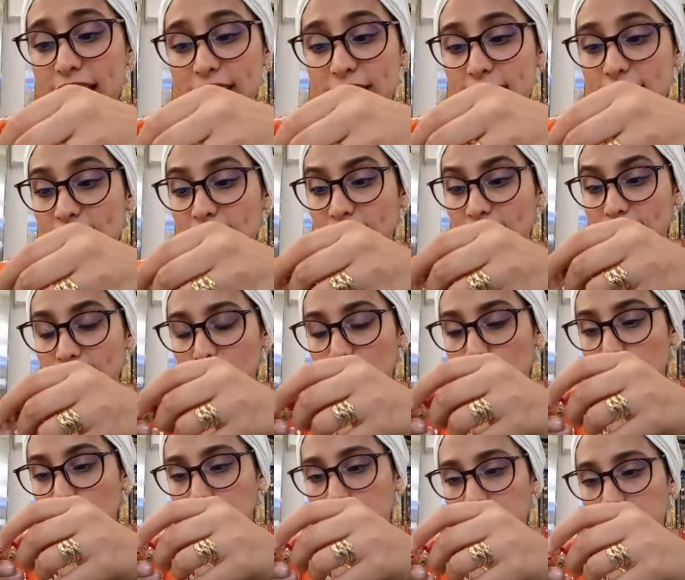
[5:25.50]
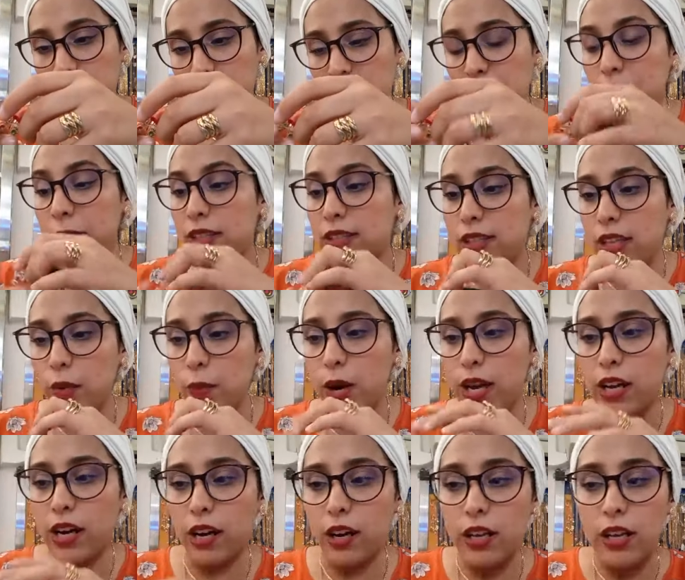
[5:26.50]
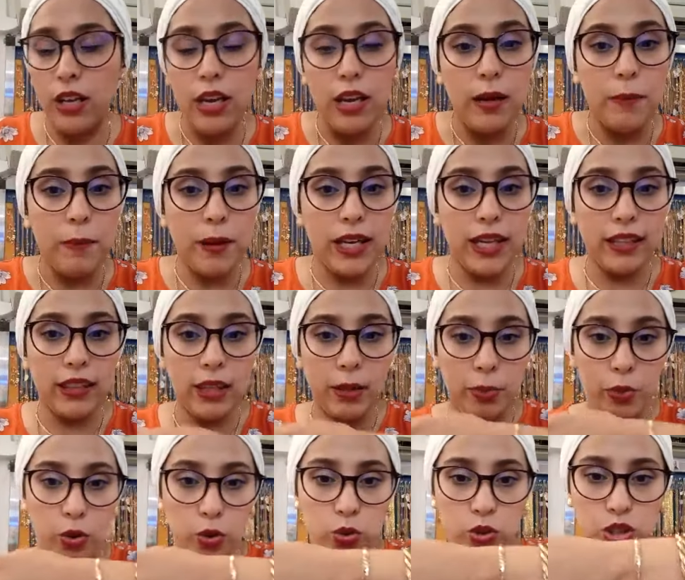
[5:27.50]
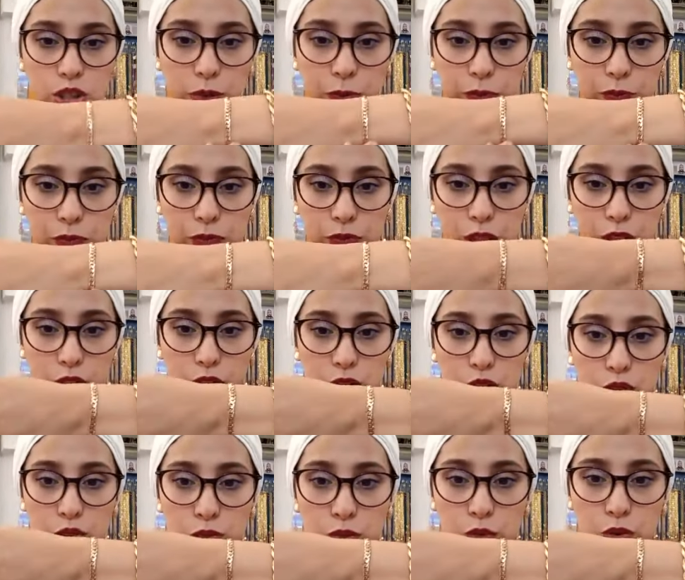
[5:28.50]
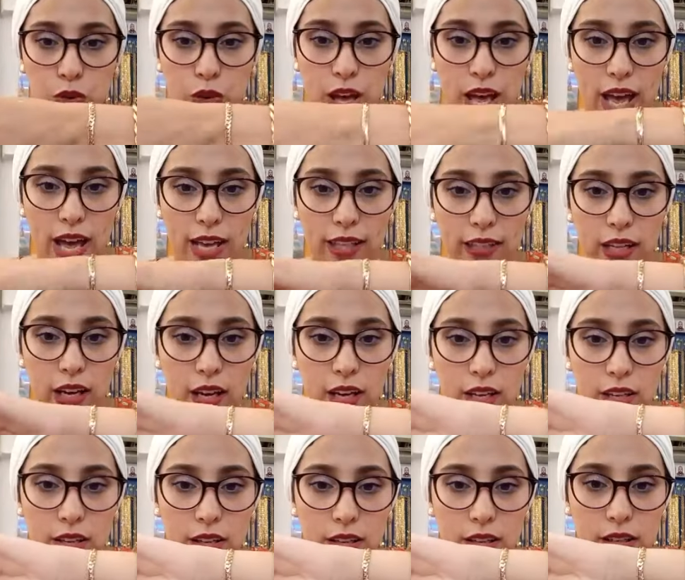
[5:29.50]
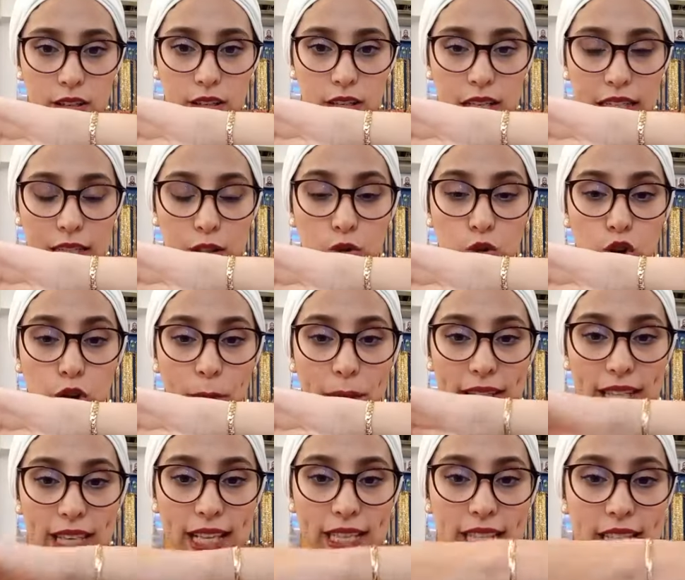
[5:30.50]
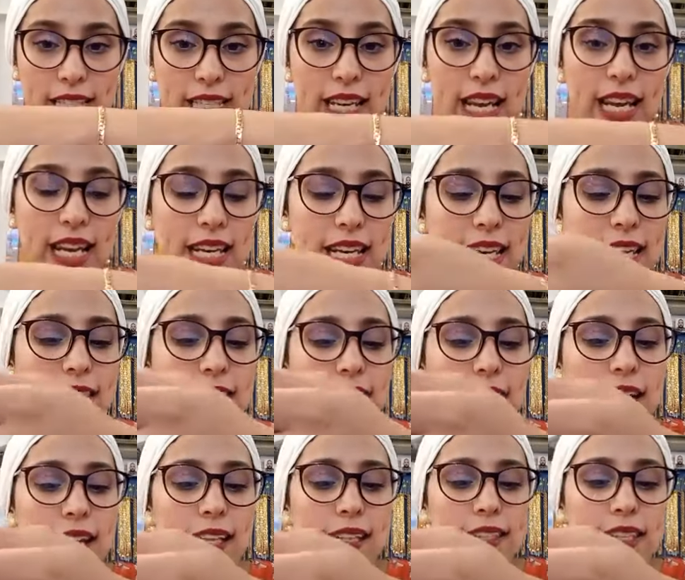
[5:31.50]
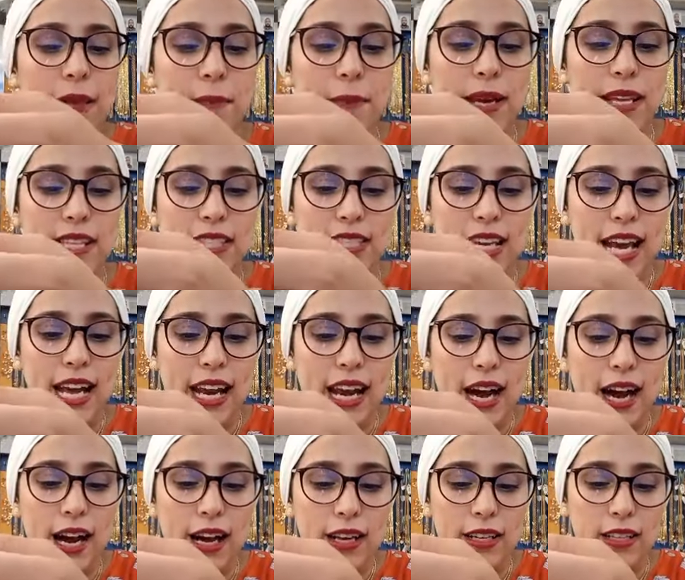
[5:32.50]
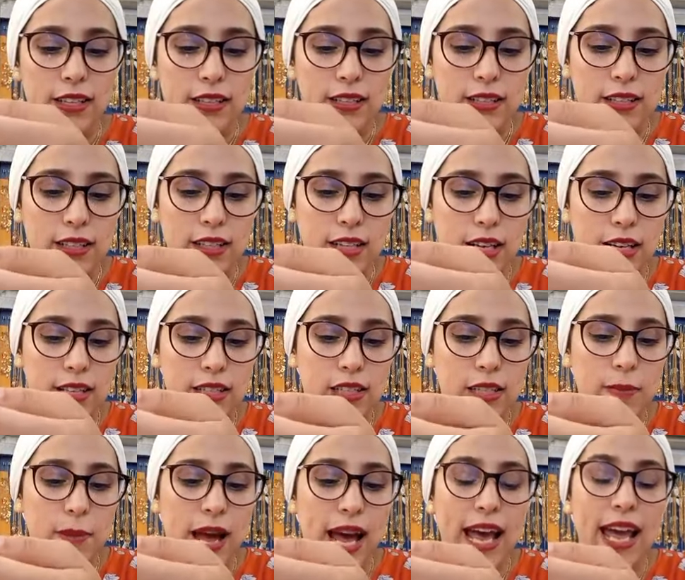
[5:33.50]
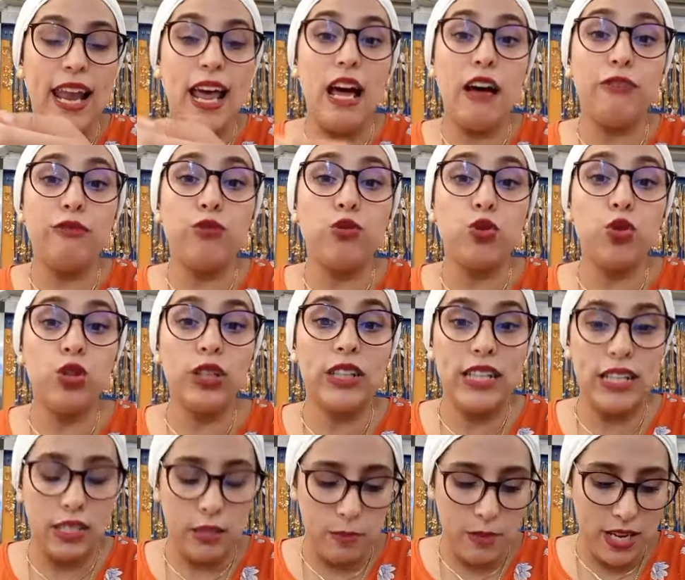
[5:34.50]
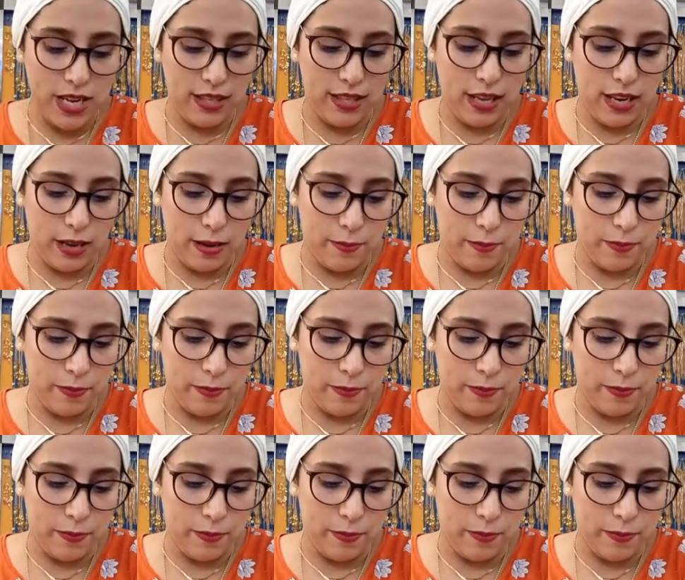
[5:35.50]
زارت كيكونوا معفيين من الديوانه ما كيطبعوش شوفوا هذا هاد الكورميط هذه ديال اليد الثمن ديالها 7300 درهم